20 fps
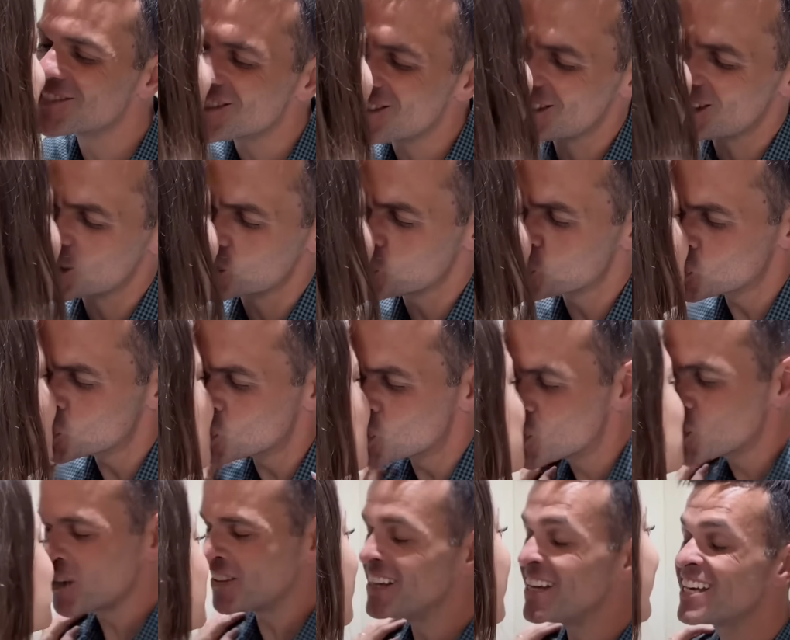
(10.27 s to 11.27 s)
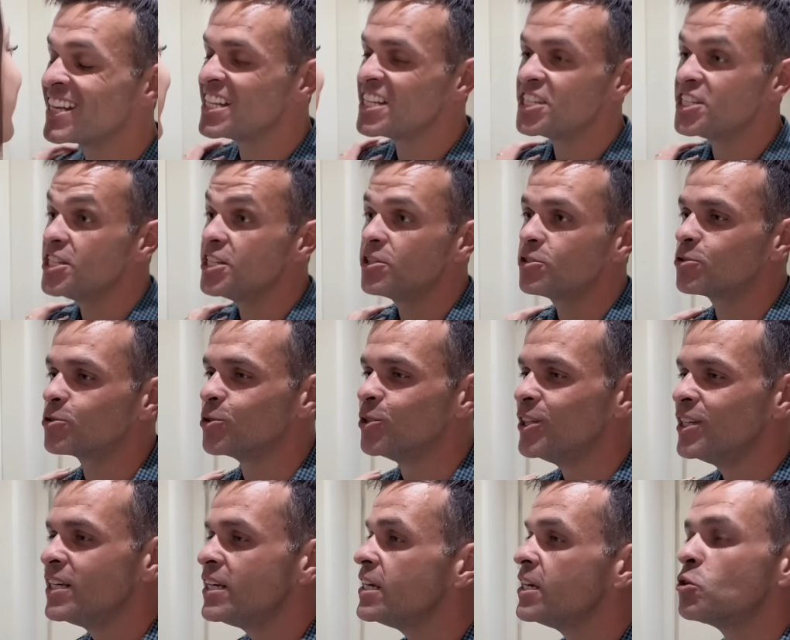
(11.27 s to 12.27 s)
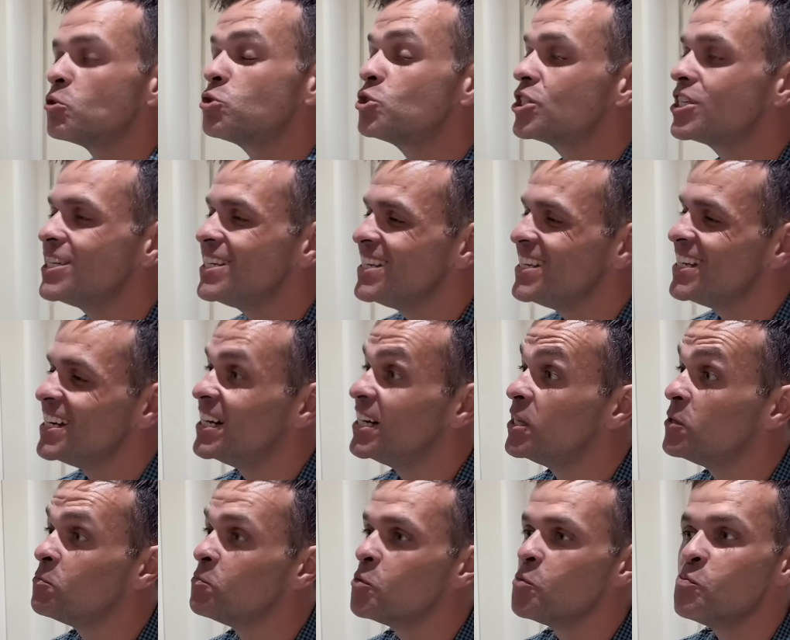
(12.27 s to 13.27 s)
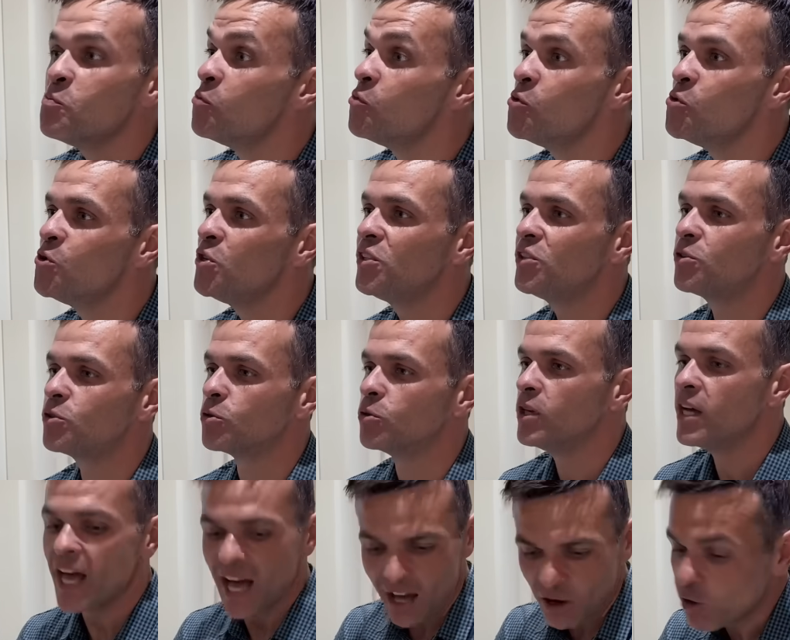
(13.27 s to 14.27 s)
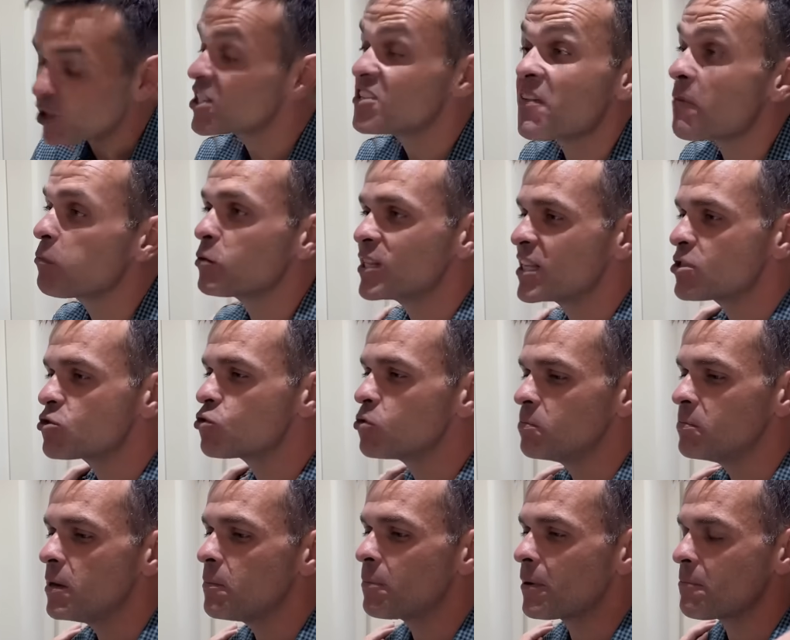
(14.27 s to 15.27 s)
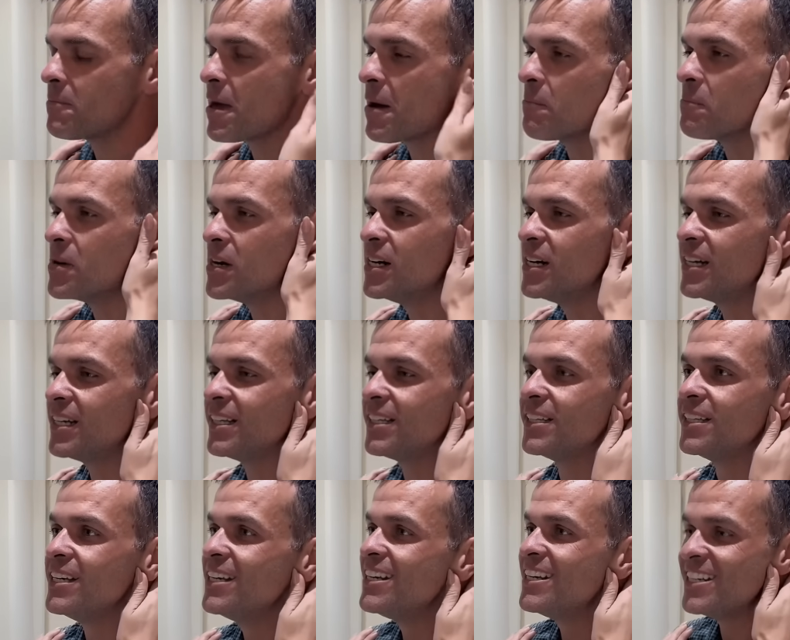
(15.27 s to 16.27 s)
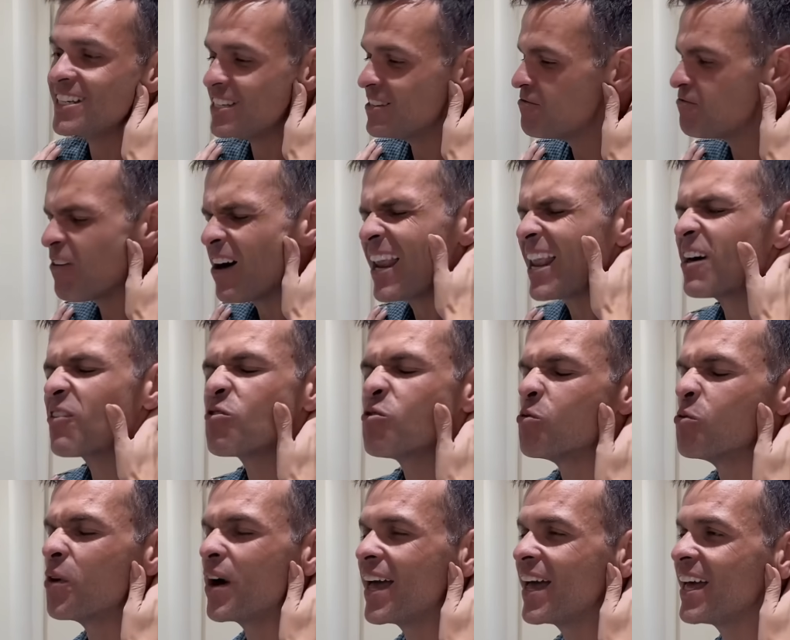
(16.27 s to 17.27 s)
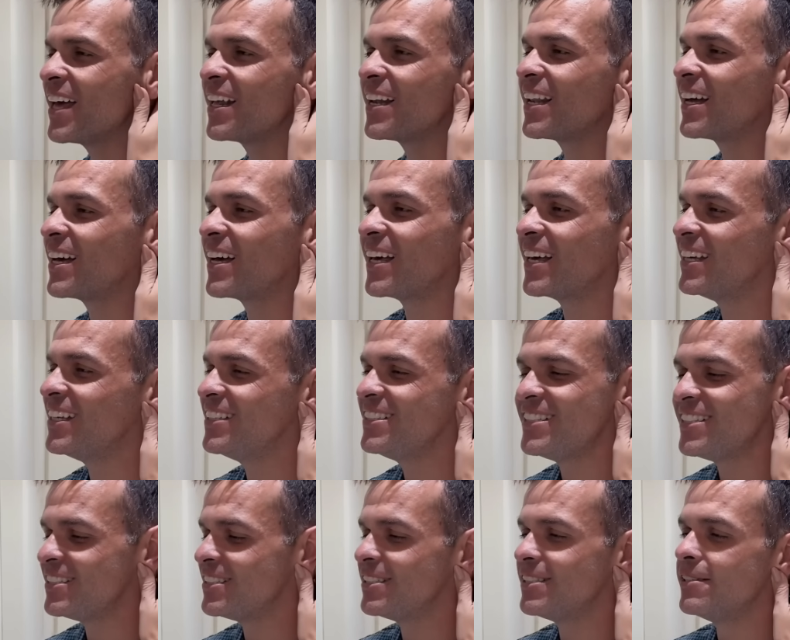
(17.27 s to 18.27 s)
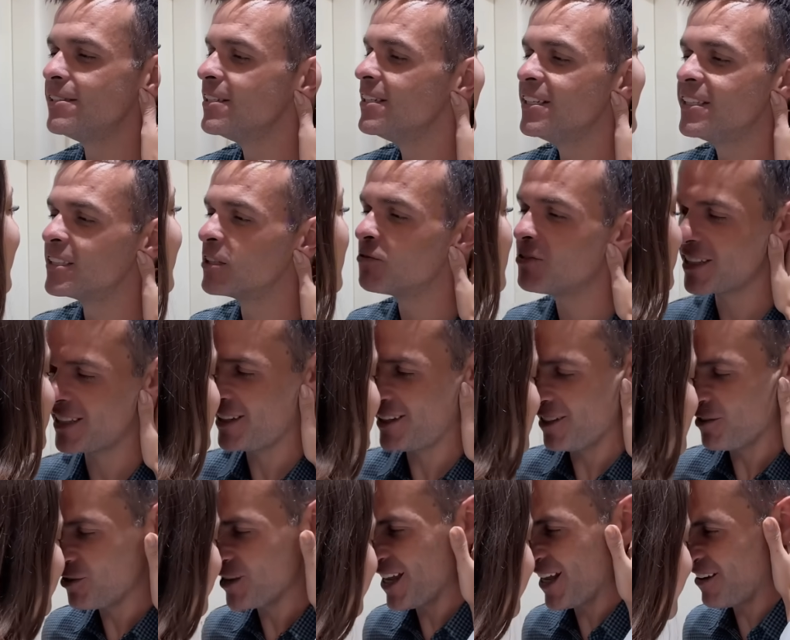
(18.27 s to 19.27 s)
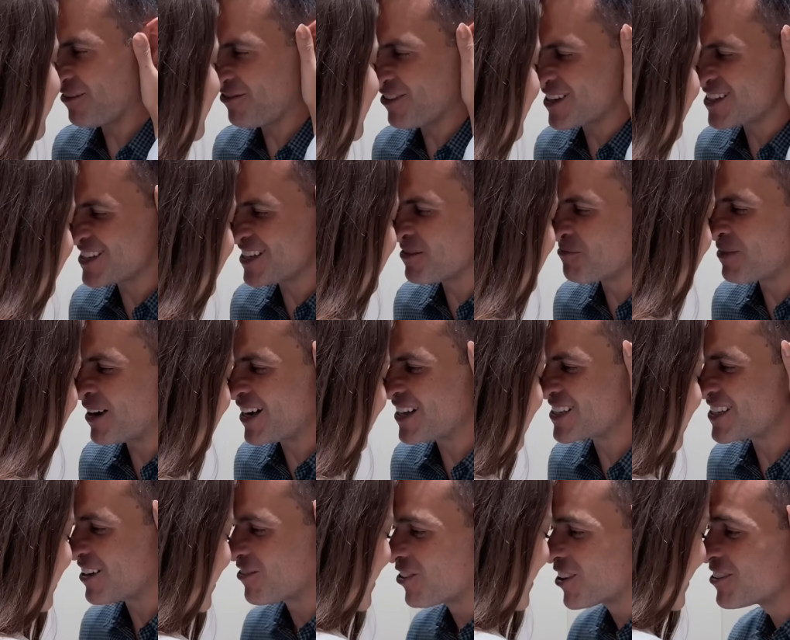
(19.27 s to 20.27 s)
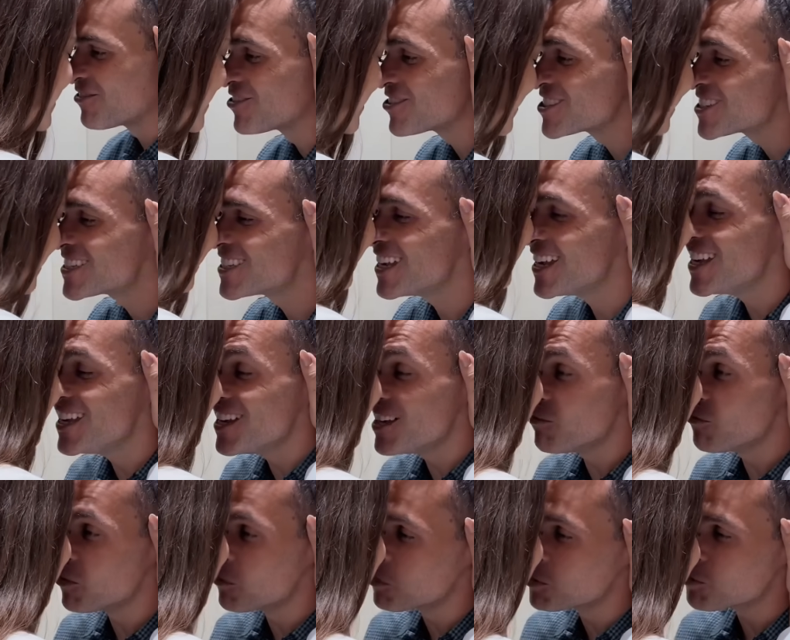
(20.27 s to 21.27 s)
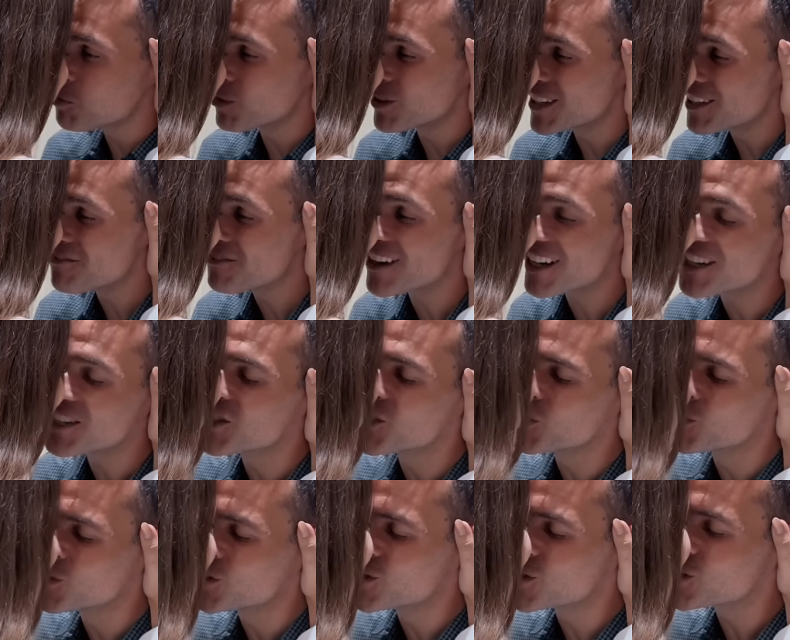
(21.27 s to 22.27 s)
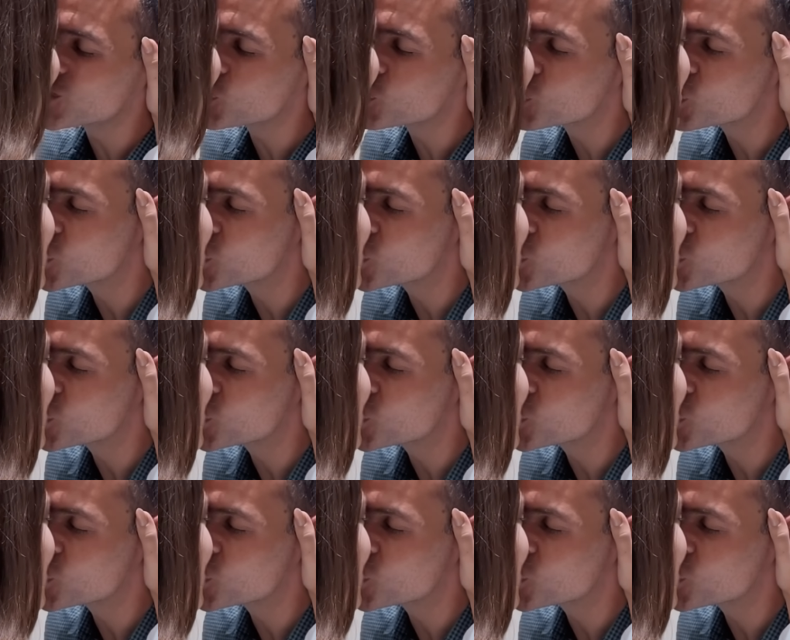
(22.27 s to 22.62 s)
nossa, eu nem acredito. Eu, também eu te não. amo muito. Agora a gente vai poder assumir para minha mãe e falar com ela e não vai ter o que ela fazer mais. Agora você e eu vamos poder ficar juntos